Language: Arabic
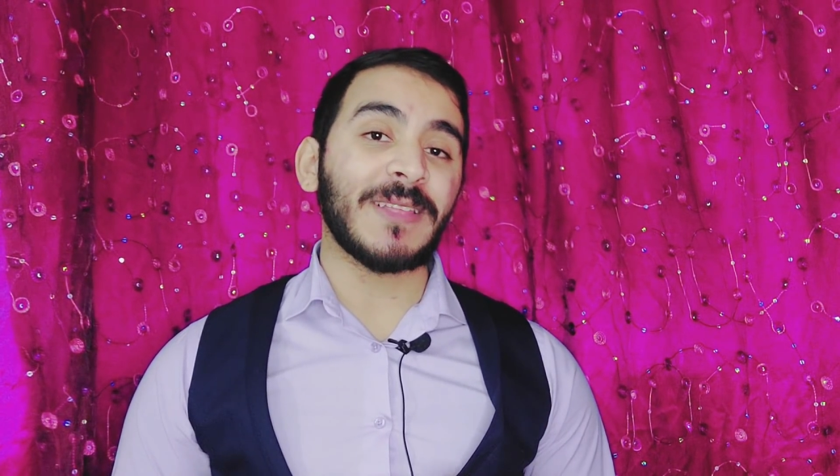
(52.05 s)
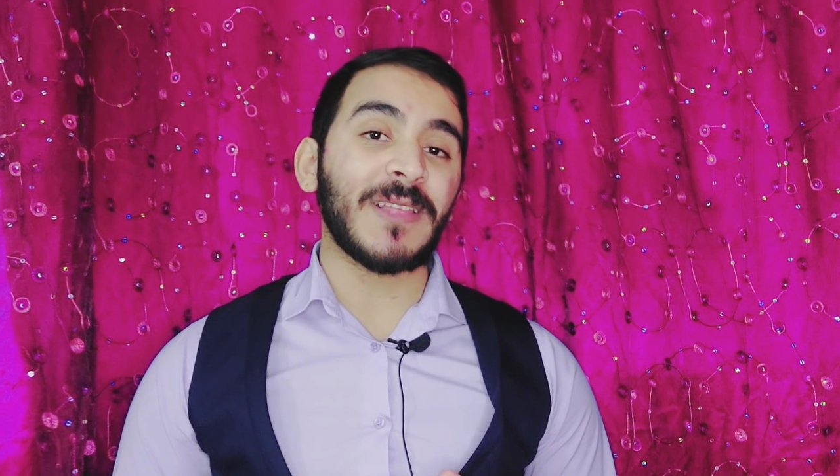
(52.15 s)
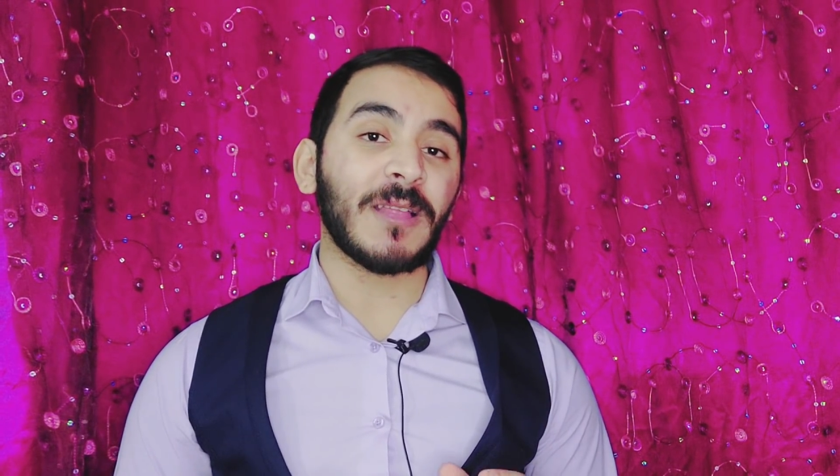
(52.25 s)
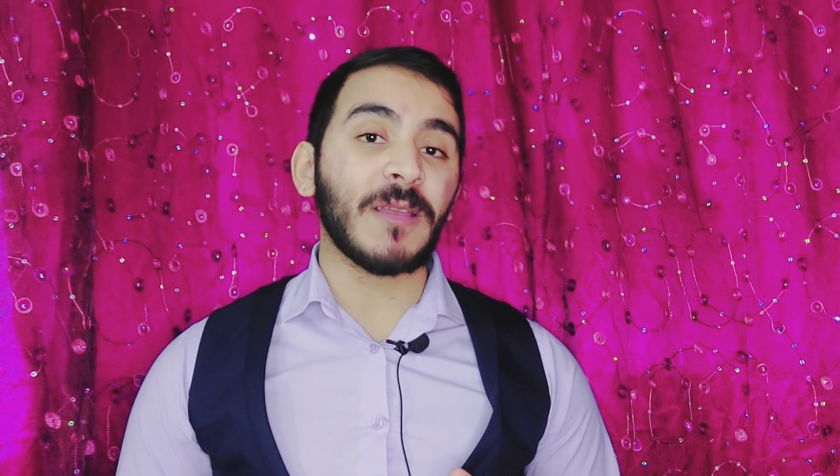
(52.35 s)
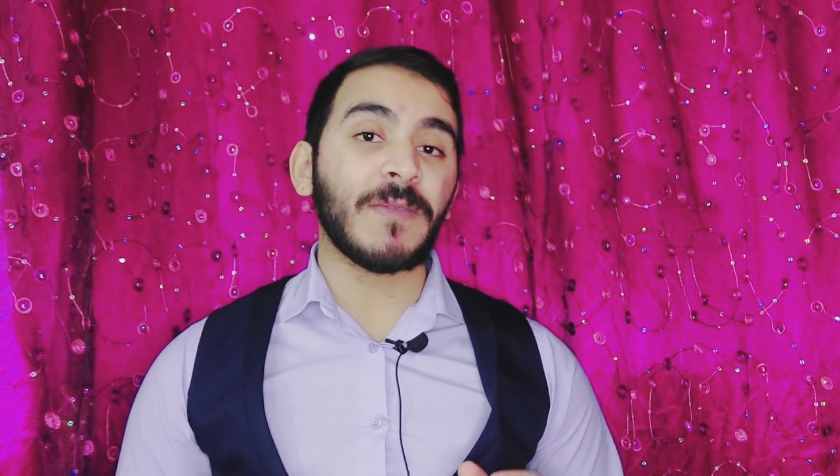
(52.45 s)

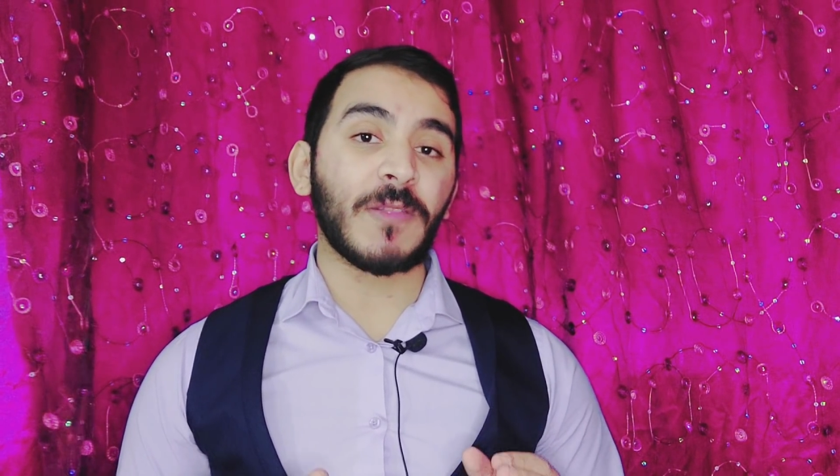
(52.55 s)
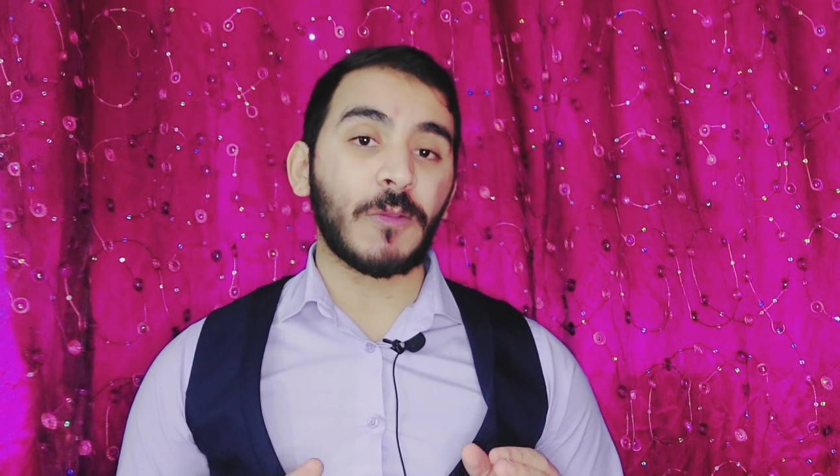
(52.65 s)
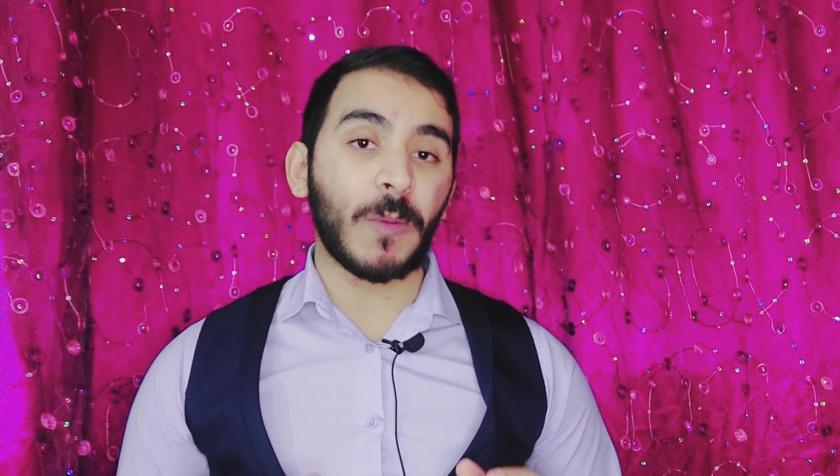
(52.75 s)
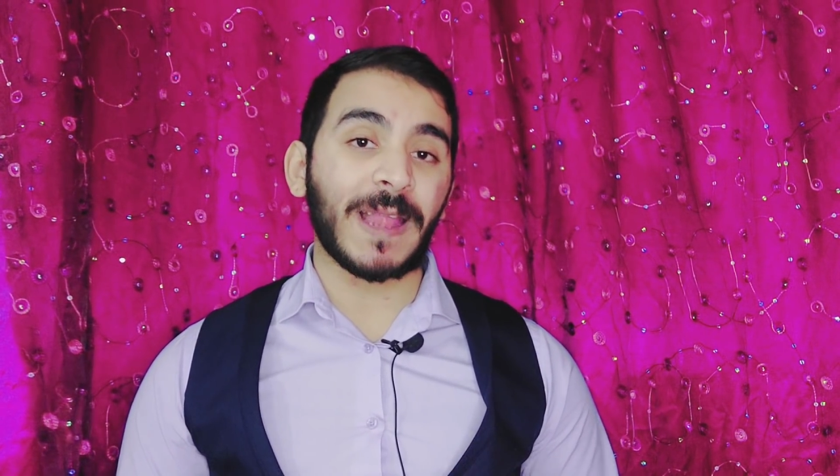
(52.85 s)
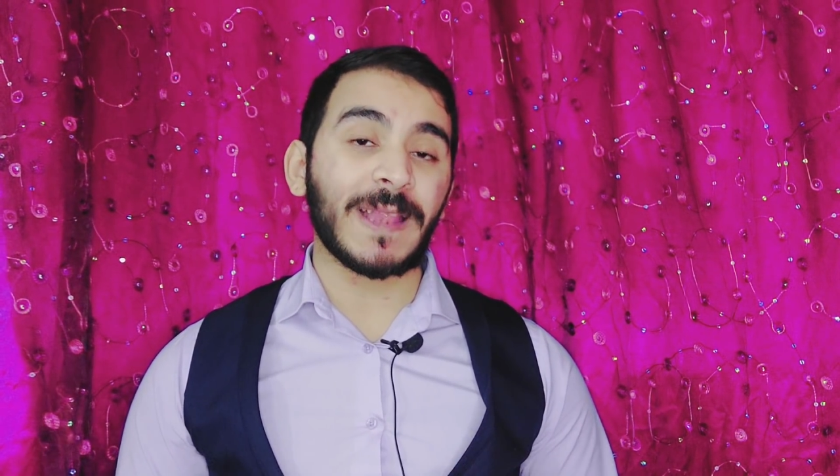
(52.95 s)
انت هتحفظ
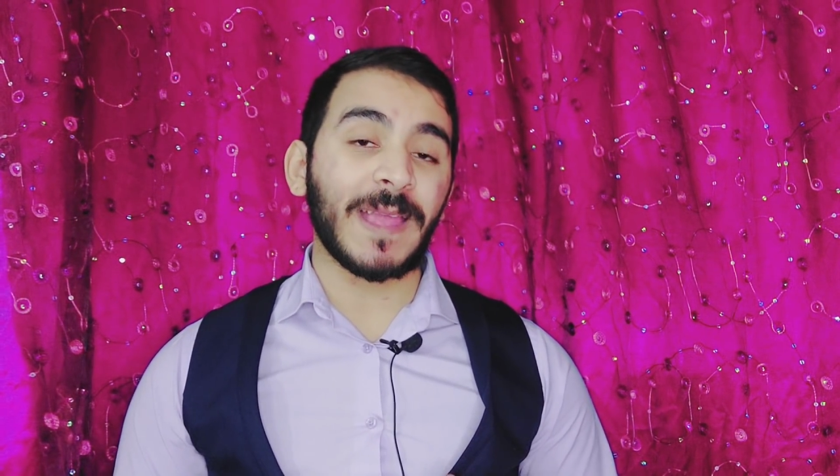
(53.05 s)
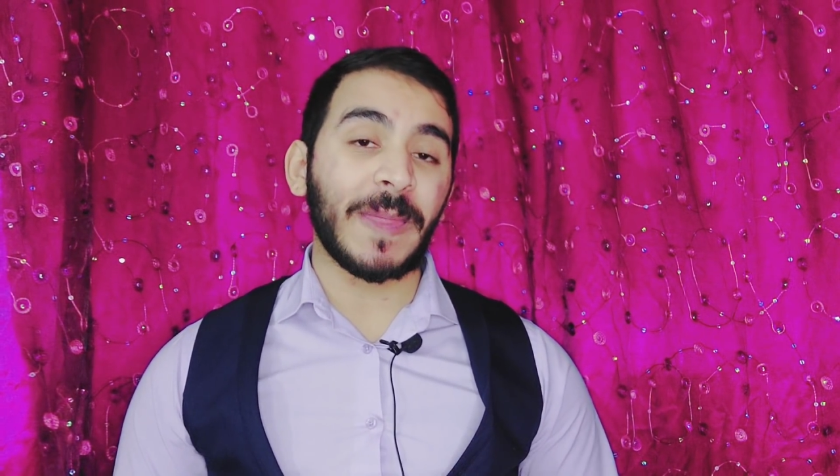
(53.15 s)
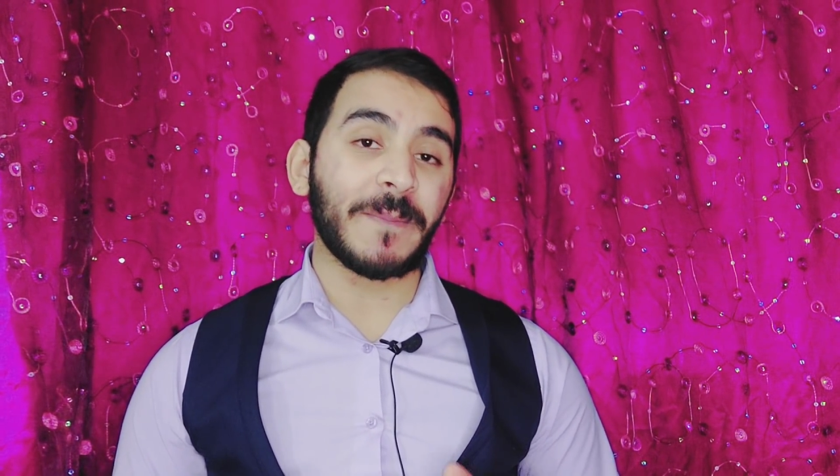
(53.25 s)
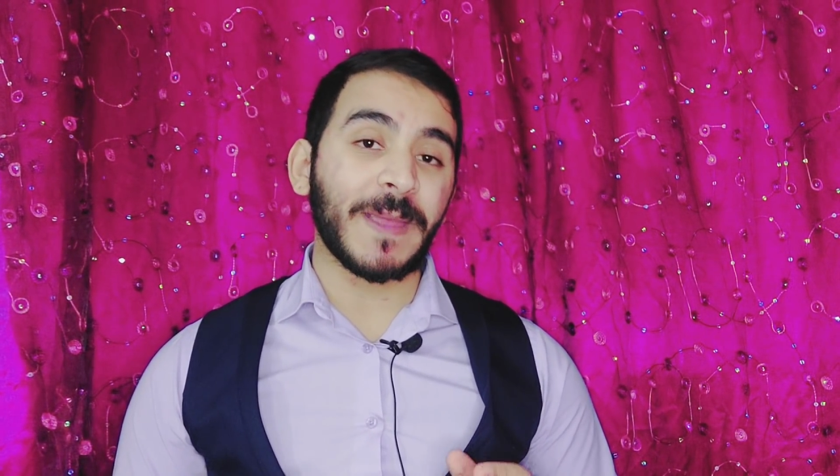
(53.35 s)
القران الكريم